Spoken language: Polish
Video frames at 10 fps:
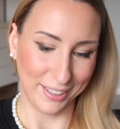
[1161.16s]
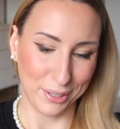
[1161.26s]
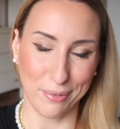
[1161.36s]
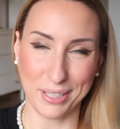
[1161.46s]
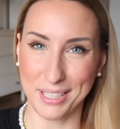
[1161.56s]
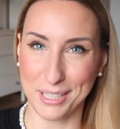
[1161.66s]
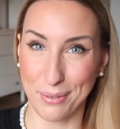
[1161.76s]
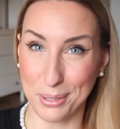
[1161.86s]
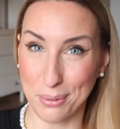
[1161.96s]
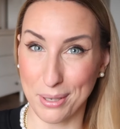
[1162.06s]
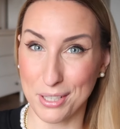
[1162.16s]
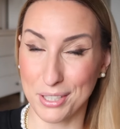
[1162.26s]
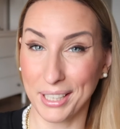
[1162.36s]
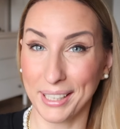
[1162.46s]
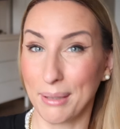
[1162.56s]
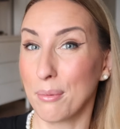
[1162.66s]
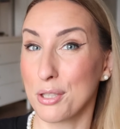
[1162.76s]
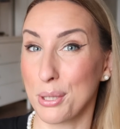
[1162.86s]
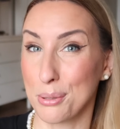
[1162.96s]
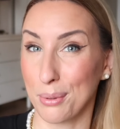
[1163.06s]
to właśnie stwierdziła, że dzięki temu
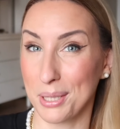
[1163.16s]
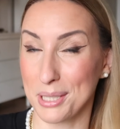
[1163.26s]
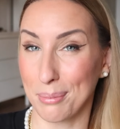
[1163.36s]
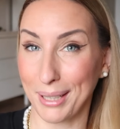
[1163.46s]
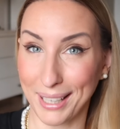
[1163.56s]
przetestujecie sobie